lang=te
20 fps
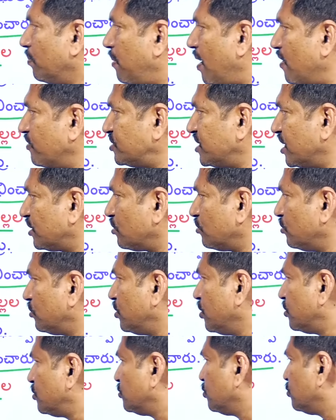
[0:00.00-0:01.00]
భవిష్యత్తును
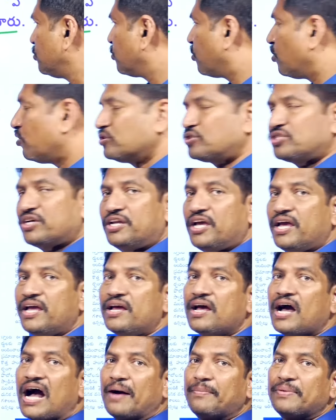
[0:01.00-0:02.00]
తీర్చిదిద్దుకోవచ్చని
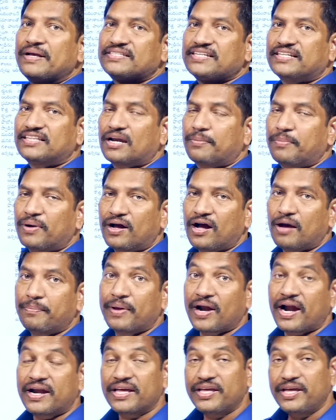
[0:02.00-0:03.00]
ఆమె ఈ సందర్భంగా
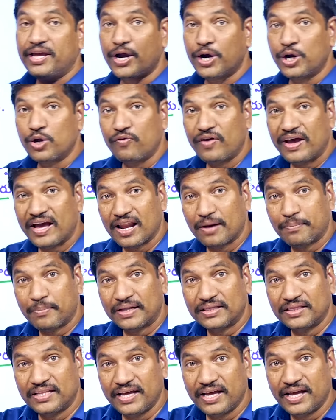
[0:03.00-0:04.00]
అంటే ఏడు వేల
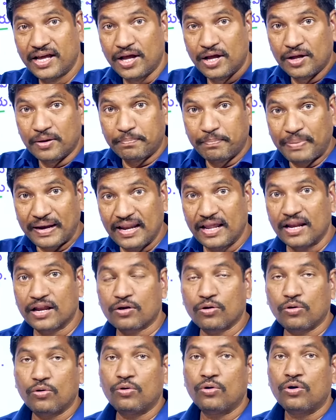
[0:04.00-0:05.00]
మంది
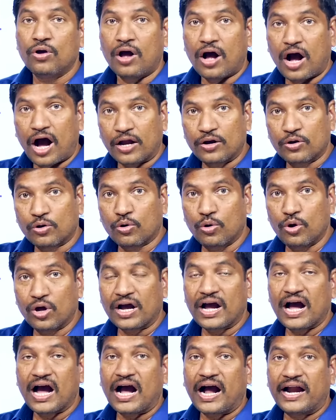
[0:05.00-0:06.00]
పిల్లలకు
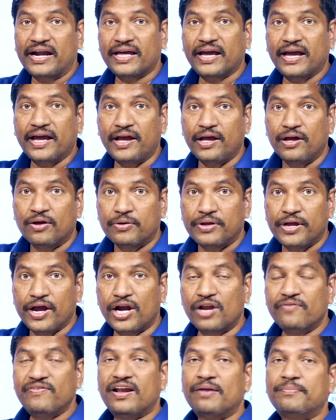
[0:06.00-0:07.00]
అనుకూలంగా అంటే
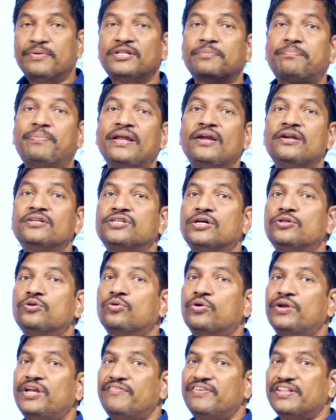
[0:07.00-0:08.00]
ఏడు వేల మంది పిల్లలు
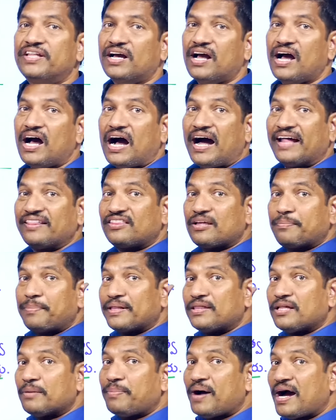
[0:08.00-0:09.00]
చదువుకునే విధంగా అంత
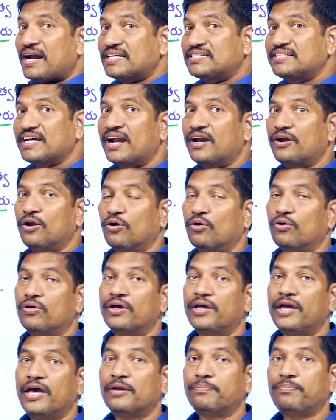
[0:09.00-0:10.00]
పెద్ద పాఠశాలను
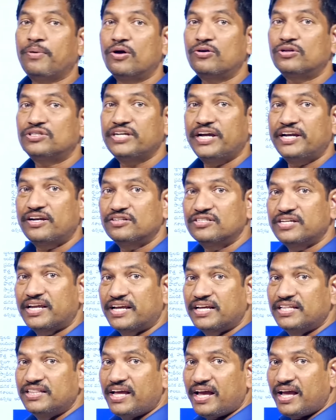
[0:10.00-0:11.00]
ఏర్పాటు చేయడం
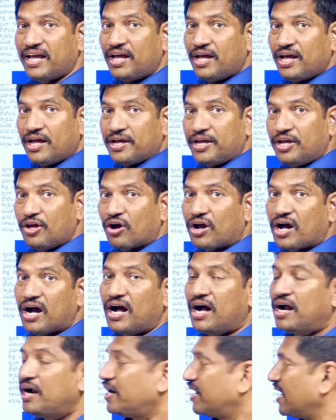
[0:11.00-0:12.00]
జరిగింది ఈ యొక్క
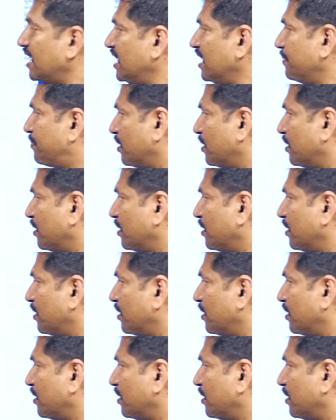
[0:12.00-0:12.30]
ఢిల్లీ